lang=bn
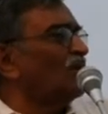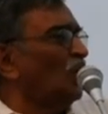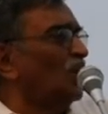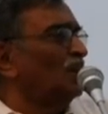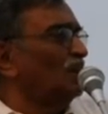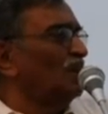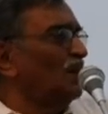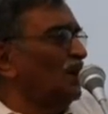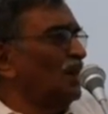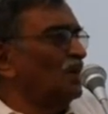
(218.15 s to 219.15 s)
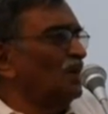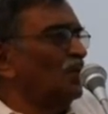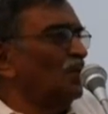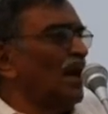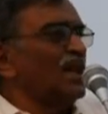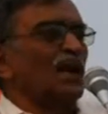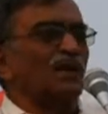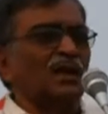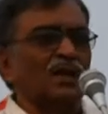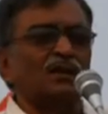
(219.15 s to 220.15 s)
তখন দু
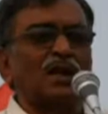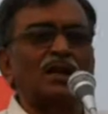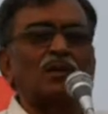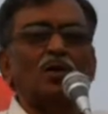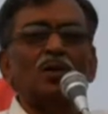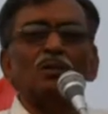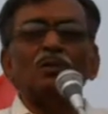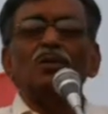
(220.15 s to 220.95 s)
সালে যখন